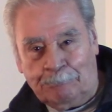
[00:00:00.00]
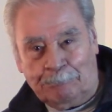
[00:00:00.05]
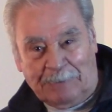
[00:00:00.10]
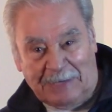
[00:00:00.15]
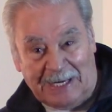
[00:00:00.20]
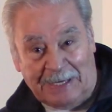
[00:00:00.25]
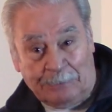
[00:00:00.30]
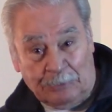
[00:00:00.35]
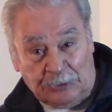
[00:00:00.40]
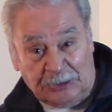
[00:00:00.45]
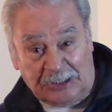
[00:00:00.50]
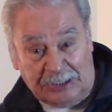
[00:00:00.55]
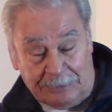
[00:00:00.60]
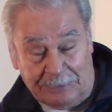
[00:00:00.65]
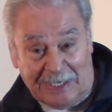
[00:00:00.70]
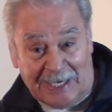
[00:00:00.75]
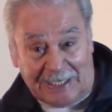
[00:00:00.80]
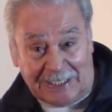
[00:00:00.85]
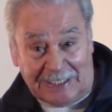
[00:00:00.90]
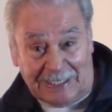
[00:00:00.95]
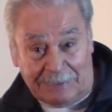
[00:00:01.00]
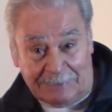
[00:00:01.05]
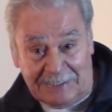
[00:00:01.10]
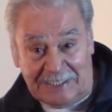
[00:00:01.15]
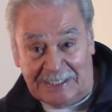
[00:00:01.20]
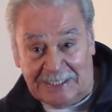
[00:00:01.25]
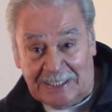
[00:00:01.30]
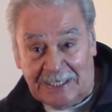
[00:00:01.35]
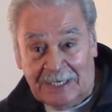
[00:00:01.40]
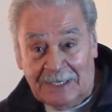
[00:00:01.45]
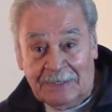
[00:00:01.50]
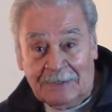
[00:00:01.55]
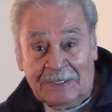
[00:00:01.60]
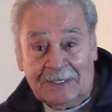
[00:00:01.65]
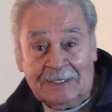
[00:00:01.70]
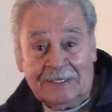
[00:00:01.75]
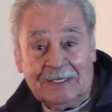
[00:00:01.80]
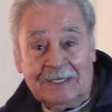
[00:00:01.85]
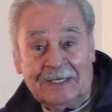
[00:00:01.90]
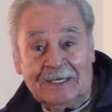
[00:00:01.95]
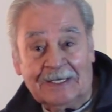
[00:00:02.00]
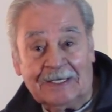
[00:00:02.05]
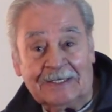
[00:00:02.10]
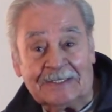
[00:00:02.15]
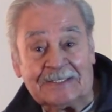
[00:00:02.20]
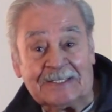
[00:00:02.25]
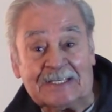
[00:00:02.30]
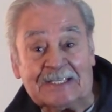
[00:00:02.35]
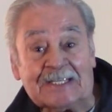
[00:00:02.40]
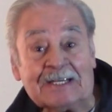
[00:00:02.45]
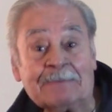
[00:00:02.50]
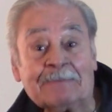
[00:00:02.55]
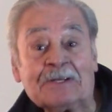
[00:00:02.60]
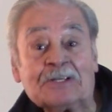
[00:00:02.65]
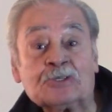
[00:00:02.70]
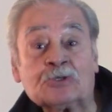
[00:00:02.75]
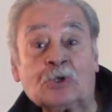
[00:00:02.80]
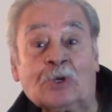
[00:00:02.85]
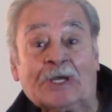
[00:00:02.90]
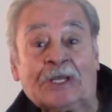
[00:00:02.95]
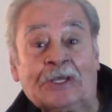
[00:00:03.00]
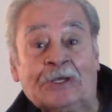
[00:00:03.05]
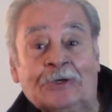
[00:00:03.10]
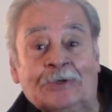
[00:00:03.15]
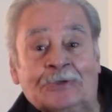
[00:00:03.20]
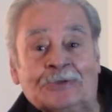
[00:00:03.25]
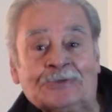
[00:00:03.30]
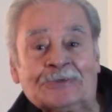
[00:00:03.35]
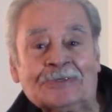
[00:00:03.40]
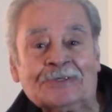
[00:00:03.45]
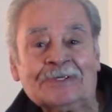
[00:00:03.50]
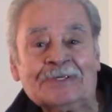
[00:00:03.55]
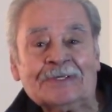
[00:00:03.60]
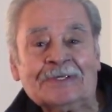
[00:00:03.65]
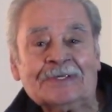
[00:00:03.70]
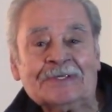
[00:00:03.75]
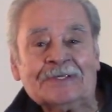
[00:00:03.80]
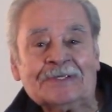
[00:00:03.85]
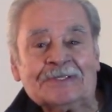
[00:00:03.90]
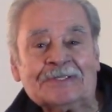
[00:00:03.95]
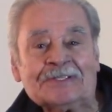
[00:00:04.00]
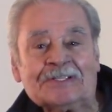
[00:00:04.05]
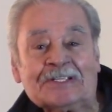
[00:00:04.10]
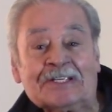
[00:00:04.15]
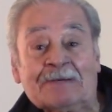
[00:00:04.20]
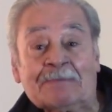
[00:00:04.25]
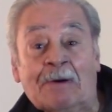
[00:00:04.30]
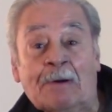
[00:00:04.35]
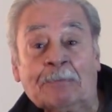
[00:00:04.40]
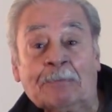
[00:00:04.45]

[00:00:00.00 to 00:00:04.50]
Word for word: para motivar la vida eh, se llama sueños, se llama